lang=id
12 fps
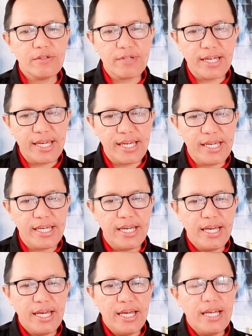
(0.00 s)
oke
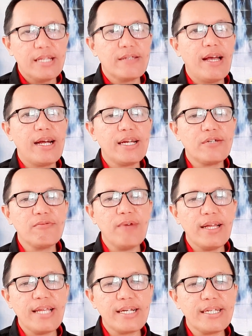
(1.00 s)
yang
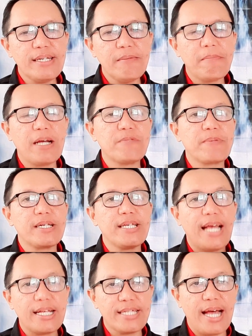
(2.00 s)
kedua tadi emas
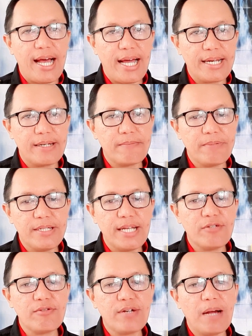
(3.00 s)
perhiasan
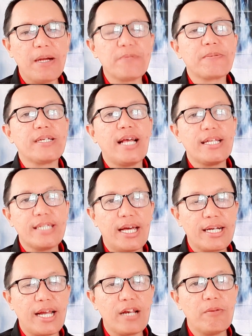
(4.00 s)
bisa juga emas
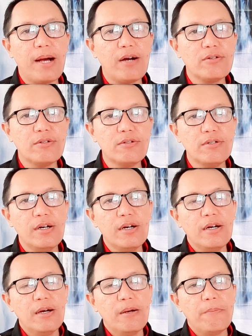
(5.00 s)
perhiasan kalau mau
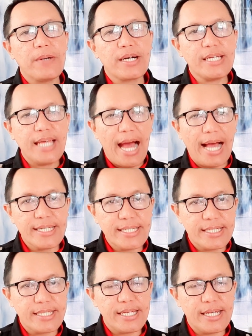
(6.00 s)

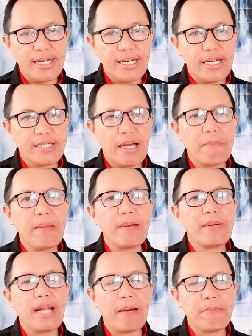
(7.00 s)
berhias eh,
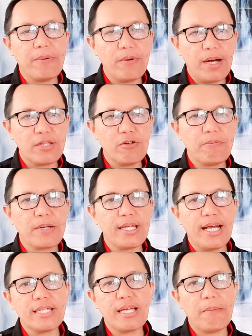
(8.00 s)
sambil menabung atau
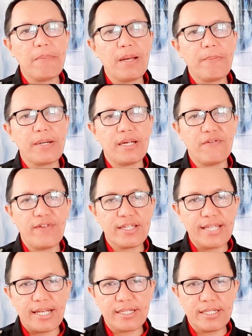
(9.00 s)
berhias sambil
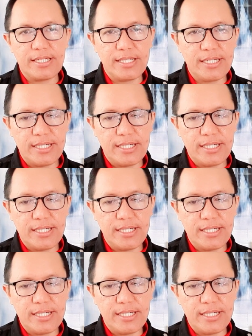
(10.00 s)
berinvestasi